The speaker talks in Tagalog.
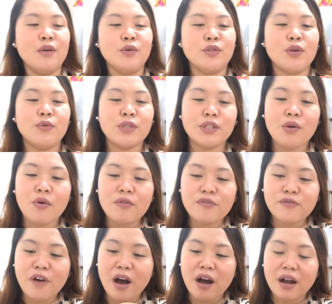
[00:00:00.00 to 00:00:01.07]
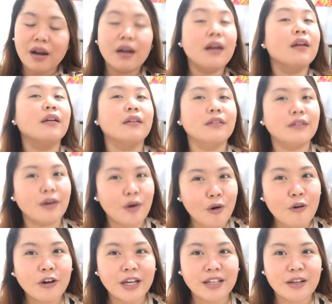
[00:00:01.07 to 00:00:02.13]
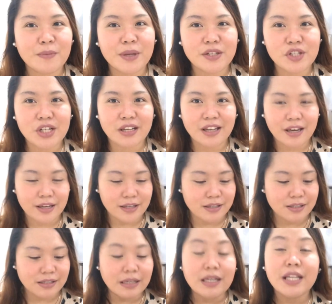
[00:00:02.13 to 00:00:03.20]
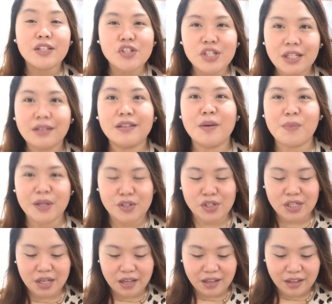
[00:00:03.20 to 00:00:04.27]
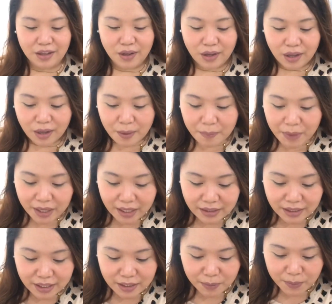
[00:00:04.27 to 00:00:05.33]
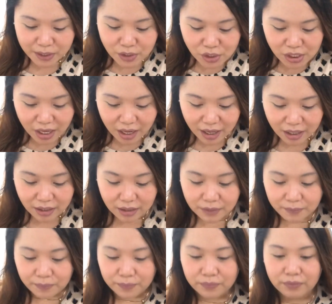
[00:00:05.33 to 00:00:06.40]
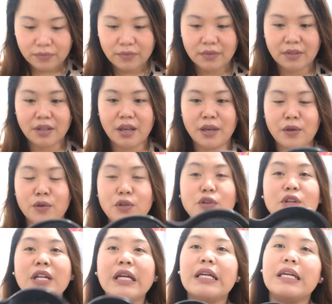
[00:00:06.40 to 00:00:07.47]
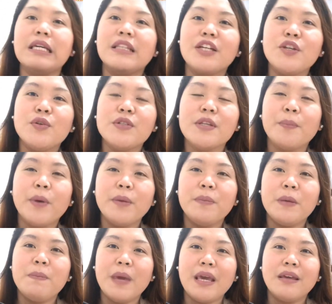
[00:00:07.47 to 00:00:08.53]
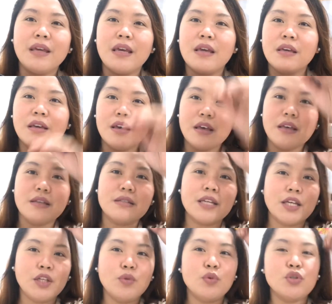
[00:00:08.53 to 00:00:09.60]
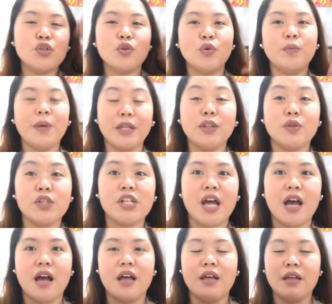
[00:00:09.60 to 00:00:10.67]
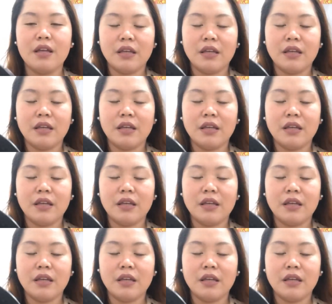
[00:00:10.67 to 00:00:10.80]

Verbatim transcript: So, so far, okay naman siya guys. Legit naman siya. Maganda naman siya. Ayun, yun yung nakikita nyo sa pagbibaking sa YouTube. Ito siya.